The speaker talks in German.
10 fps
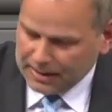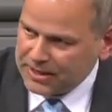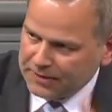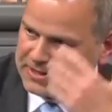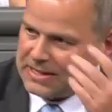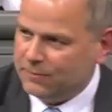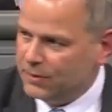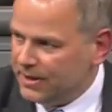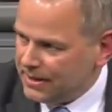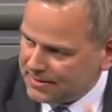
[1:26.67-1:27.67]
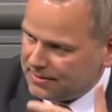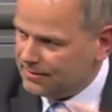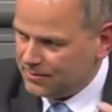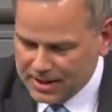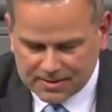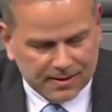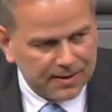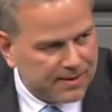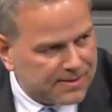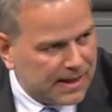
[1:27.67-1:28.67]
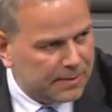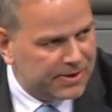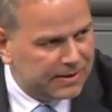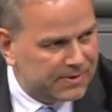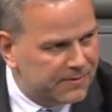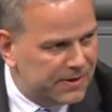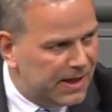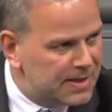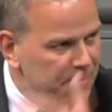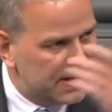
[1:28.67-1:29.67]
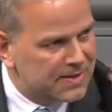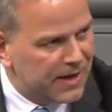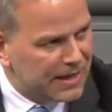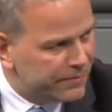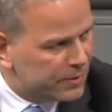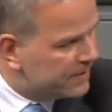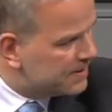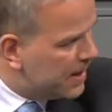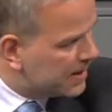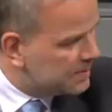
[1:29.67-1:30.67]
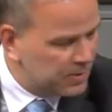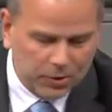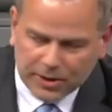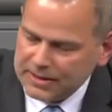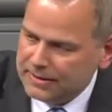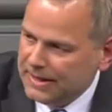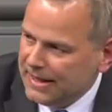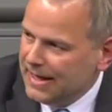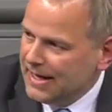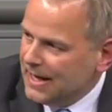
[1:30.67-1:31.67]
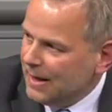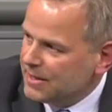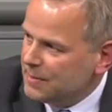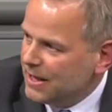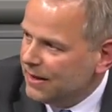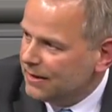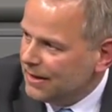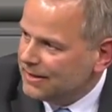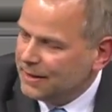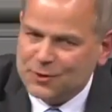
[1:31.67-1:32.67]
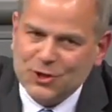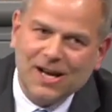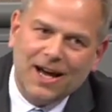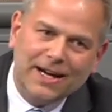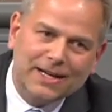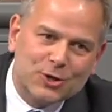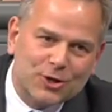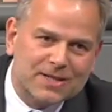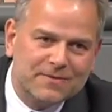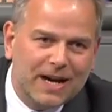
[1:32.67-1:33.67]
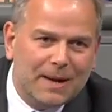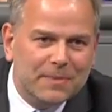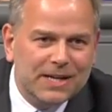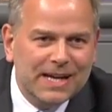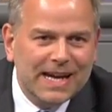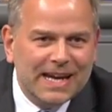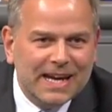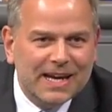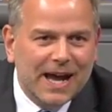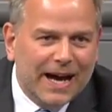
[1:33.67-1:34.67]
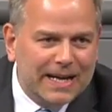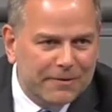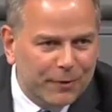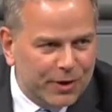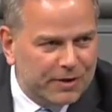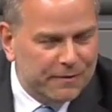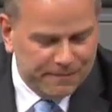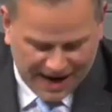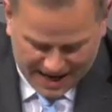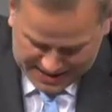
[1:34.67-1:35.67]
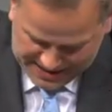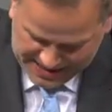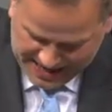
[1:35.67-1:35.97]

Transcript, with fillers: Ich habe mich etwas gewundert, als ich es zuerst gelesen habe. Ich denke, was Finanzplatz Frankfurt, was mag es bedeuten? Aber es ist mir dann relativ schnell eingeschossen. Wir haben in, in einer Woche Wahlen in